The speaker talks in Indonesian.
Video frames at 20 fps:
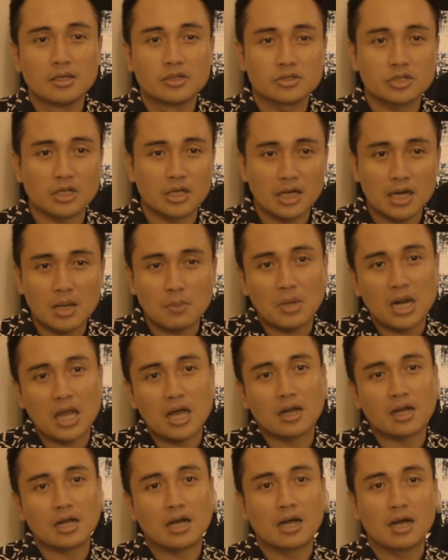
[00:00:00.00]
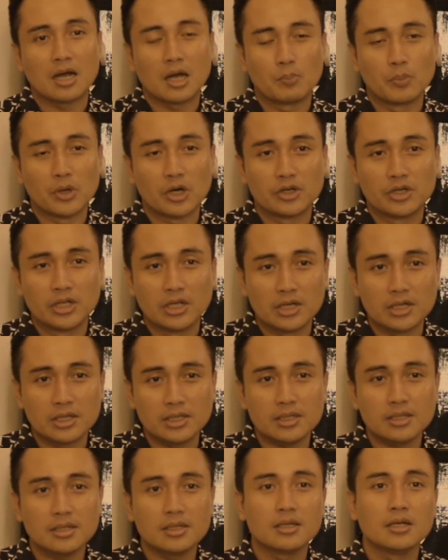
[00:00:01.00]
Segera melangkah,
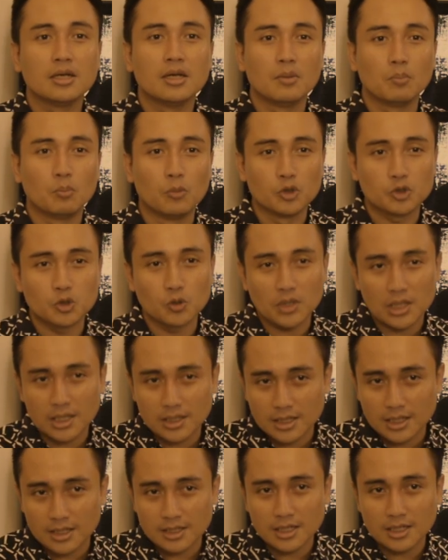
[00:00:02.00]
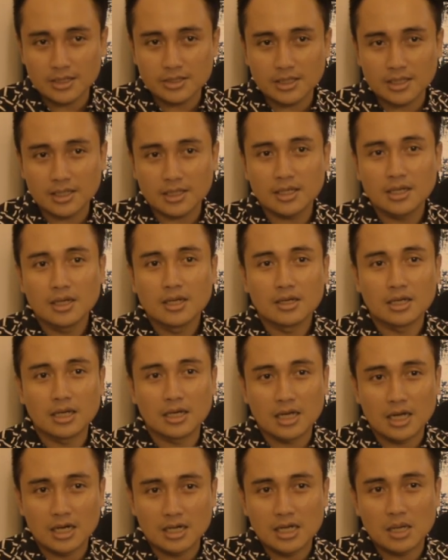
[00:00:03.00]
berdiri, busungkan dadanya,
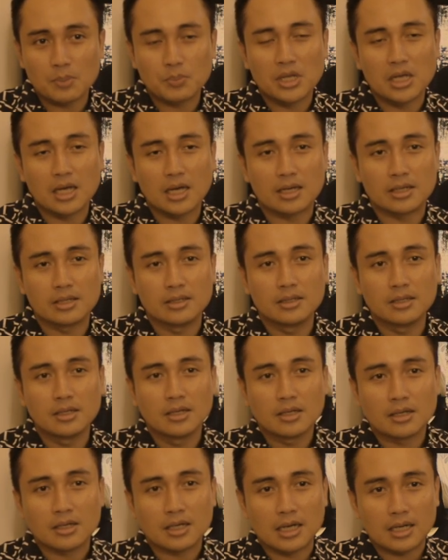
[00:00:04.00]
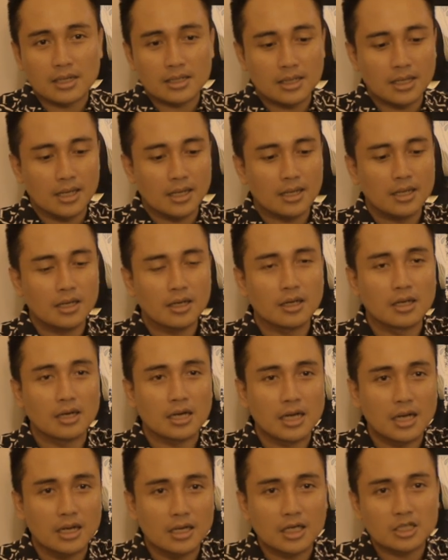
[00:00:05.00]
dan hadapi hari. Karena
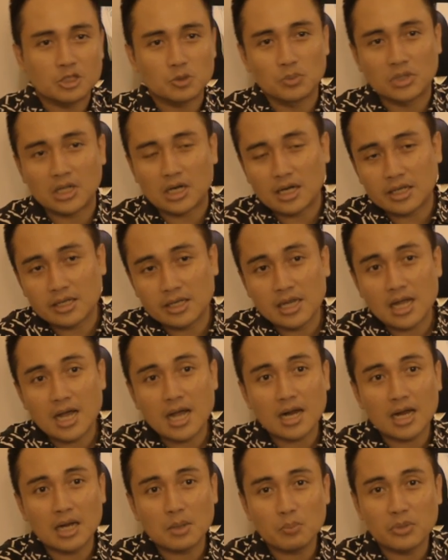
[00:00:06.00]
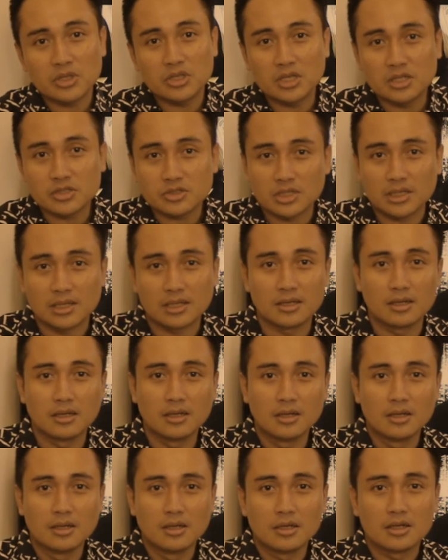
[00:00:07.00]
gerhana sebentar lagi akan menyingsing,
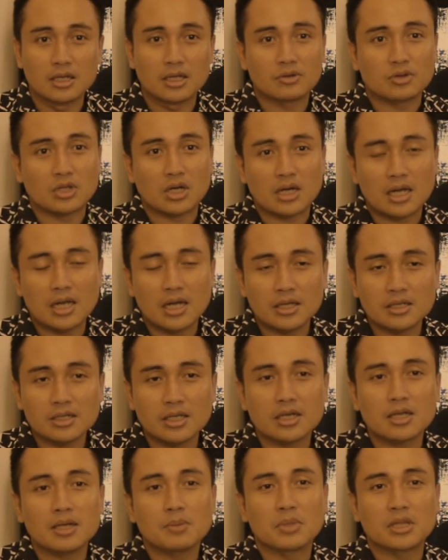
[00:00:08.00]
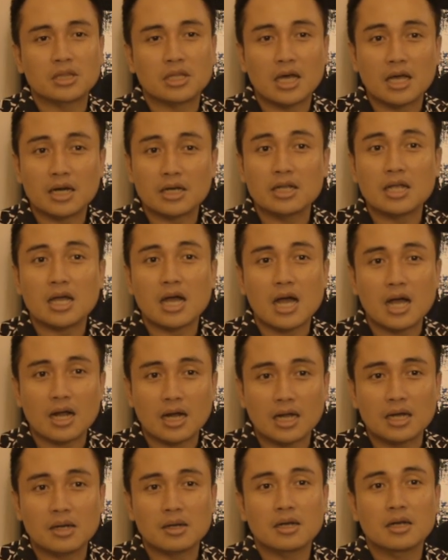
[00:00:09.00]
dan terangnya mentari
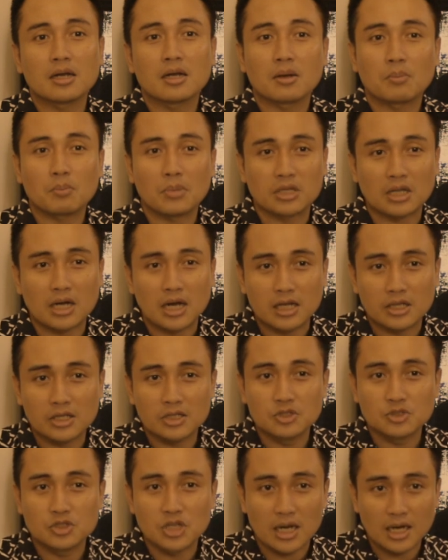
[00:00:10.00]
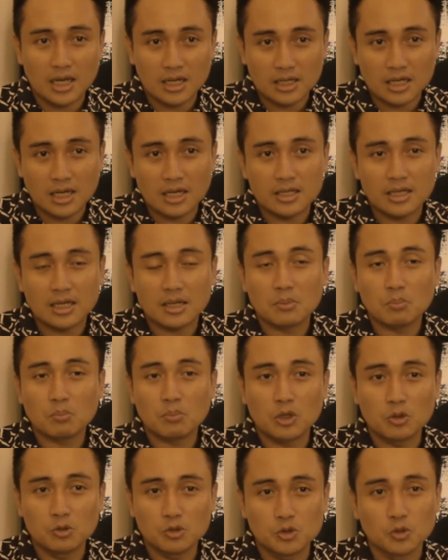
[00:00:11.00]
akan menerangi jalan kalian
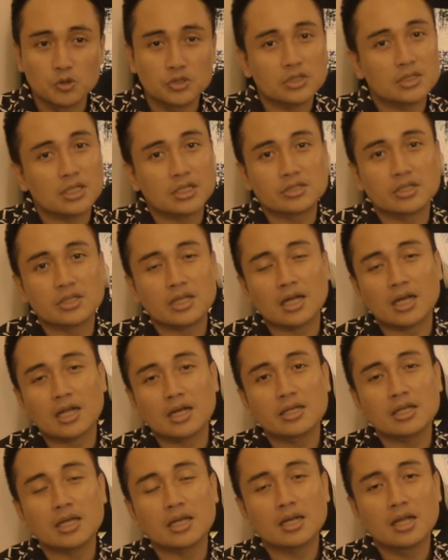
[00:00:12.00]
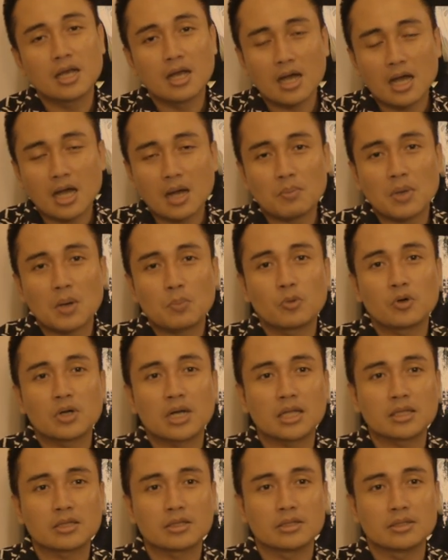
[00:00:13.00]
menuju cita-cita kalian apapun
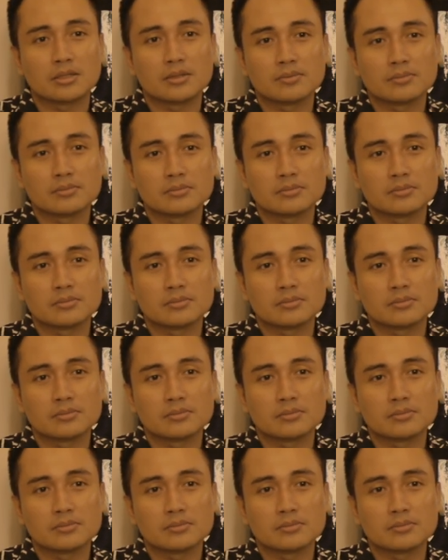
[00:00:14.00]
nanti.